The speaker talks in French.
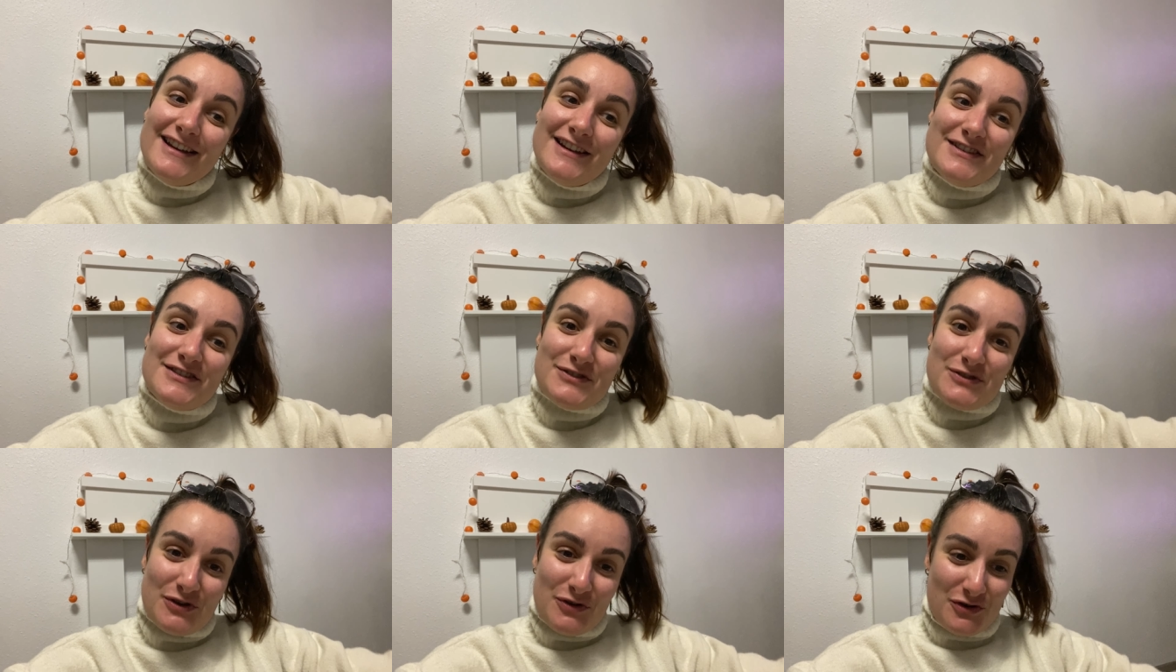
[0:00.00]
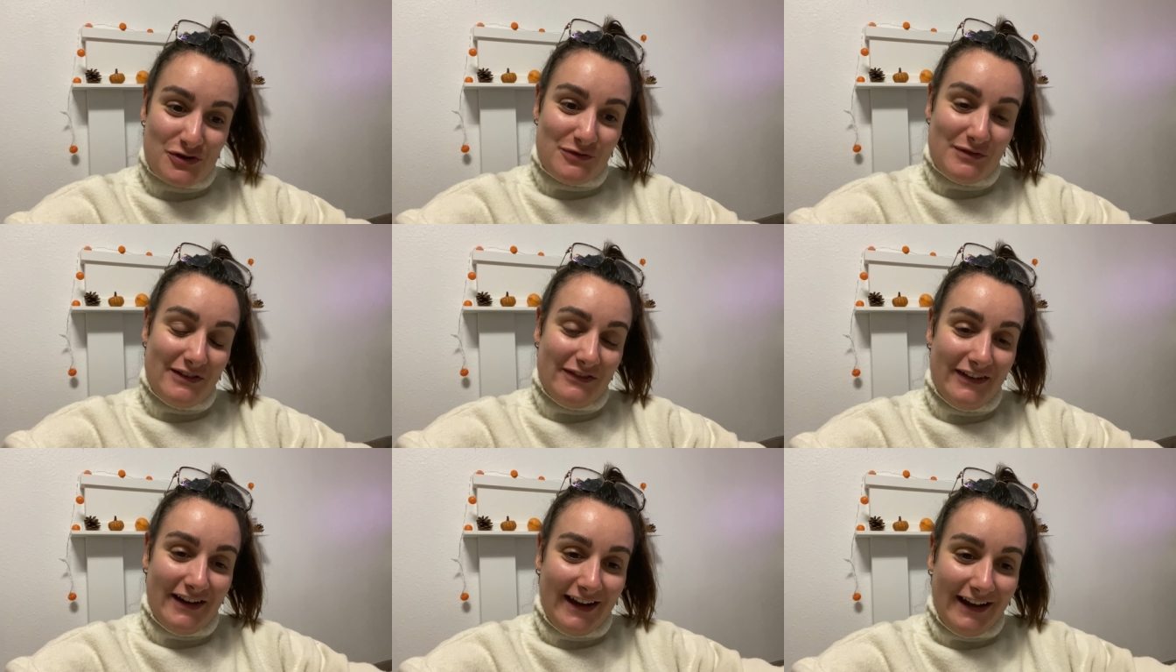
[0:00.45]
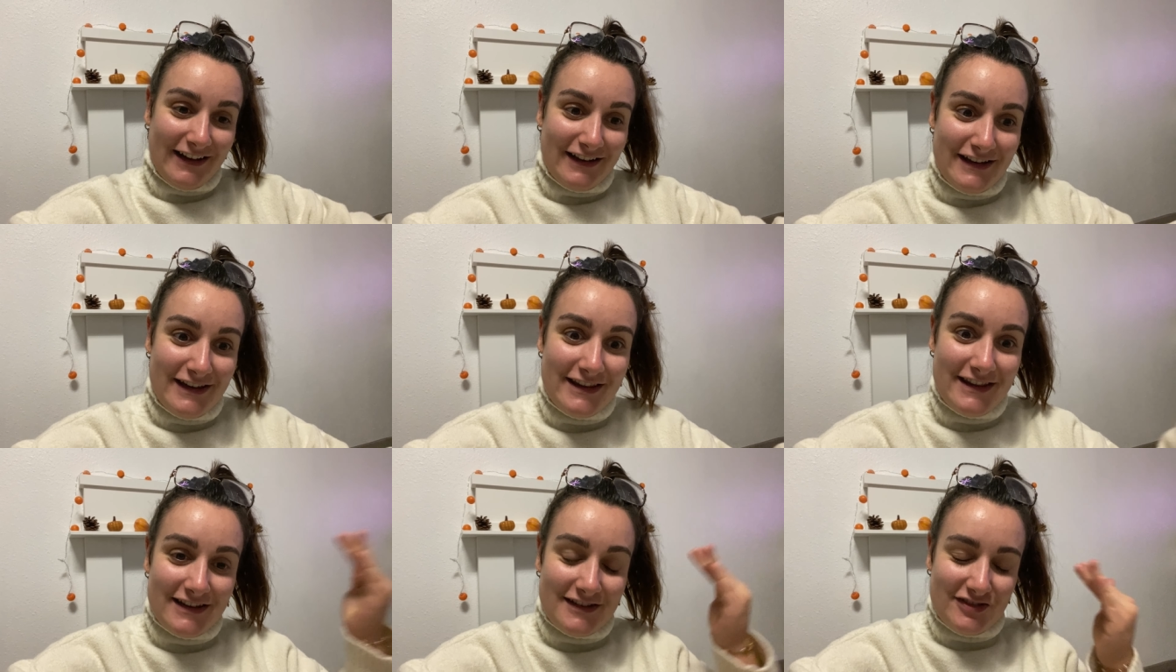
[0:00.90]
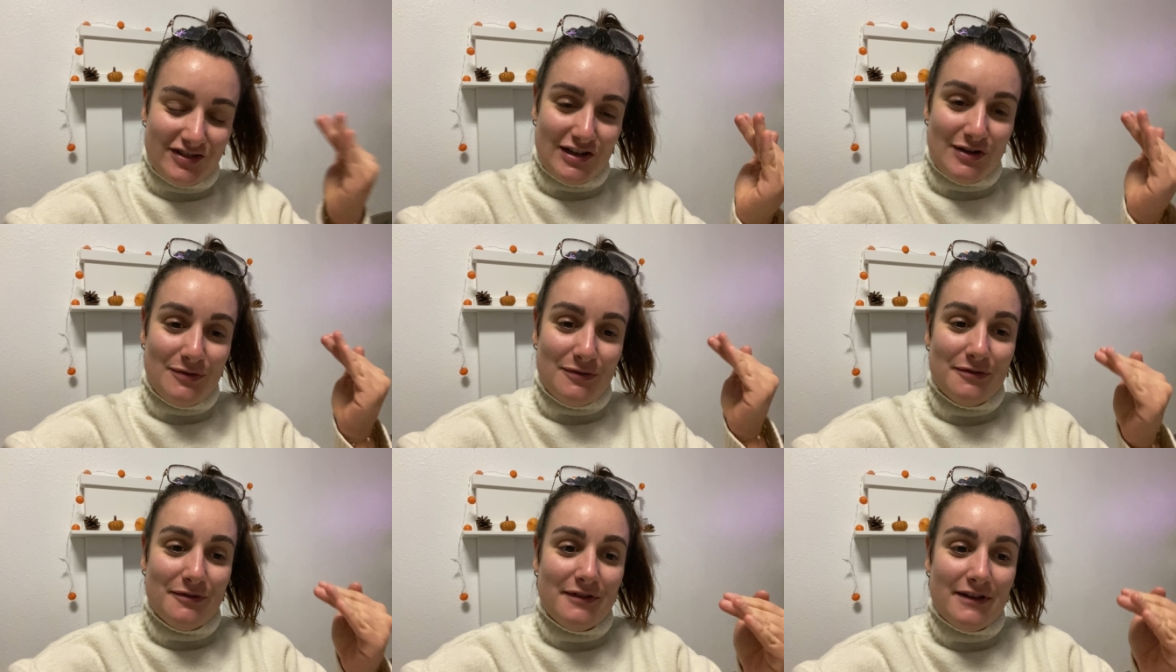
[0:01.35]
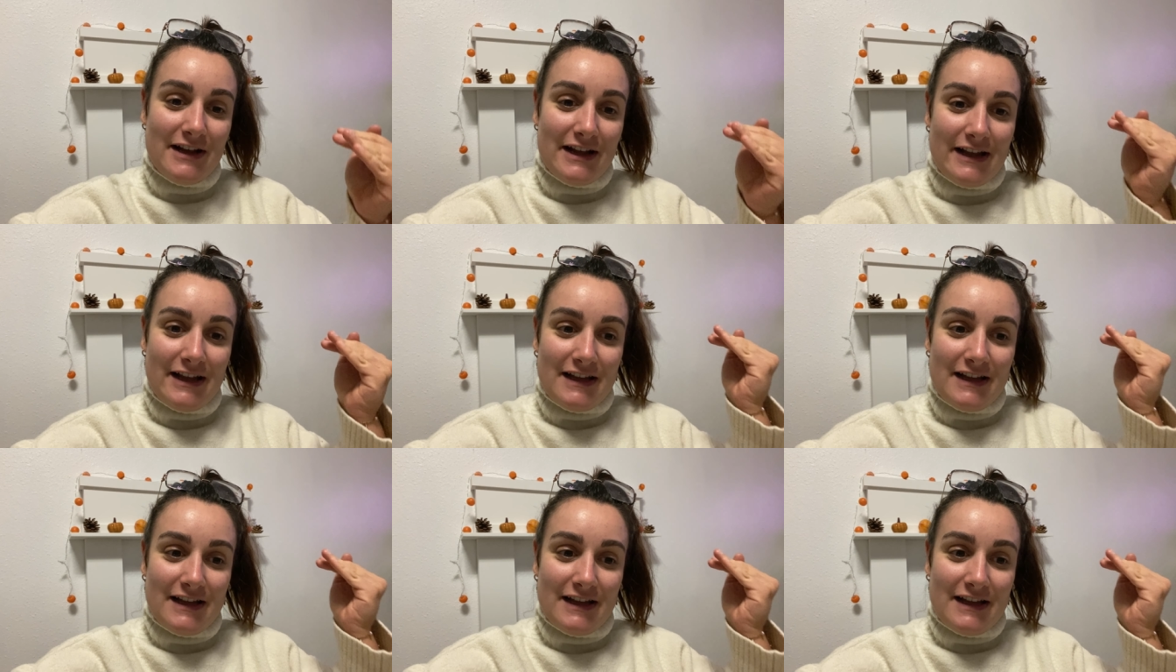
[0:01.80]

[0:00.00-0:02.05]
Ce que je vais faire, l'idée que j'ai eue,